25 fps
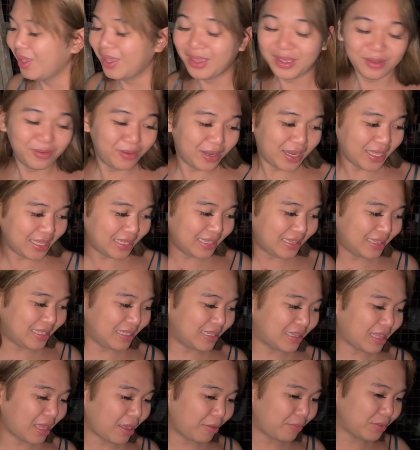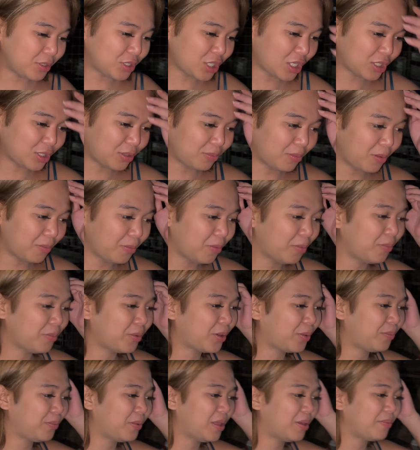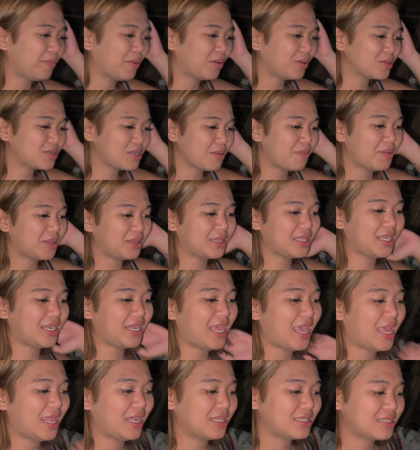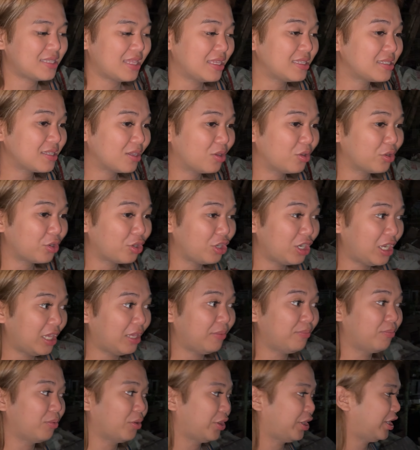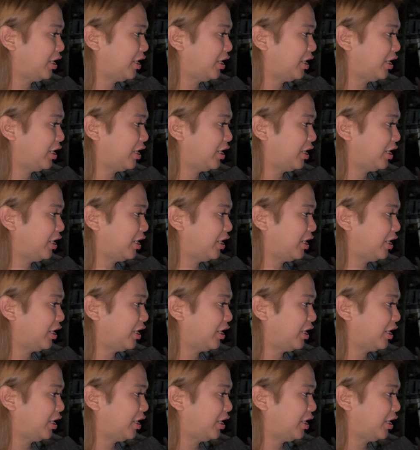para hindi tayo masyado mamumroblema kung sa materials lang. Siguro labor